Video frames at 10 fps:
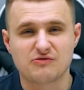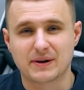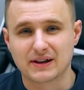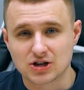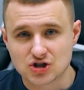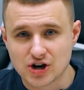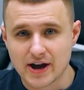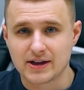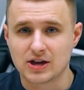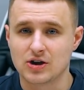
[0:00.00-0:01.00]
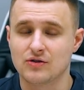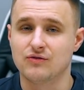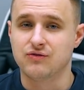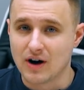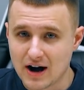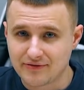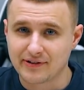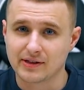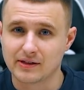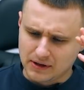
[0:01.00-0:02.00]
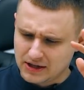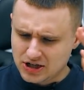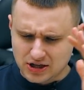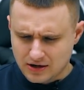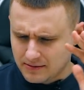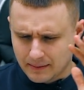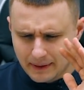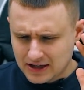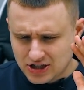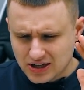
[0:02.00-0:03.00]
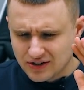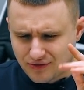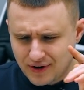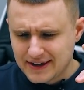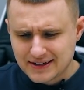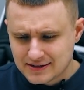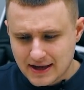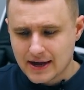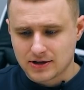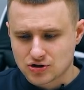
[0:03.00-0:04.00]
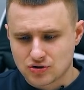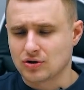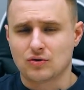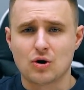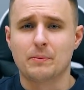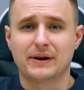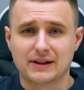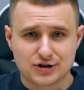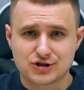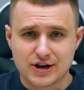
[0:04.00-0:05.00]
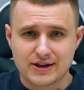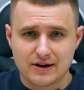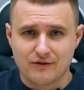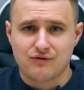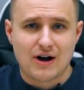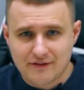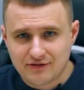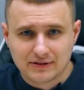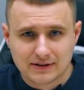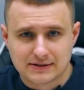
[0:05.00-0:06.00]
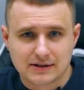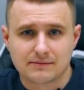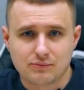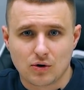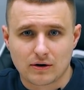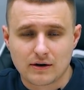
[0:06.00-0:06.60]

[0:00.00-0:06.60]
в приложении Waffle. Подождите, ребят, подождите, вы не знаете, что такое приложение Waffle до сих пор?